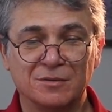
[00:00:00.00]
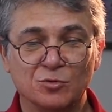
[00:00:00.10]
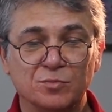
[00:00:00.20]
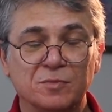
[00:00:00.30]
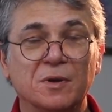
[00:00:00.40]

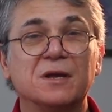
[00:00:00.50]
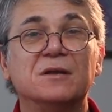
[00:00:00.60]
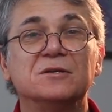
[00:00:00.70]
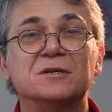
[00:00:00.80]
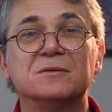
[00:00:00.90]
Ну
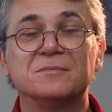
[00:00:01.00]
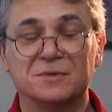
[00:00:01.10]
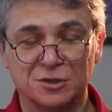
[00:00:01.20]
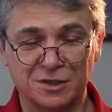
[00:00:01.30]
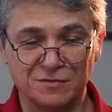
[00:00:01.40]
помогите,
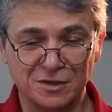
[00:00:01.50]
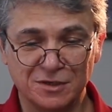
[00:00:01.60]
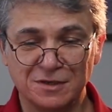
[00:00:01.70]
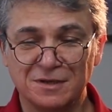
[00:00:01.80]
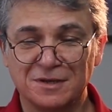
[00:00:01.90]

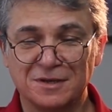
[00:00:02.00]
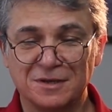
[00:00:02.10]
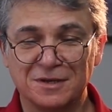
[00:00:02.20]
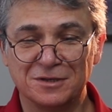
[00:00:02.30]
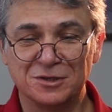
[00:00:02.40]
назовите.
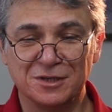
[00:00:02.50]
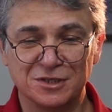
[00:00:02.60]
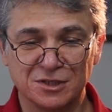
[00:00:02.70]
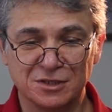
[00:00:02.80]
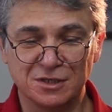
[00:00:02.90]
Это
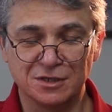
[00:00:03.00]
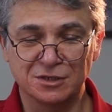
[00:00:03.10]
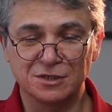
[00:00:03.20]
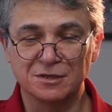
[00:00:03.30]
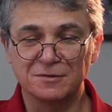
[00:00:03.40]
даже
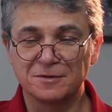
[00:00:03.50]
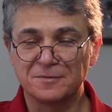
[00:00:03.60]
интересно.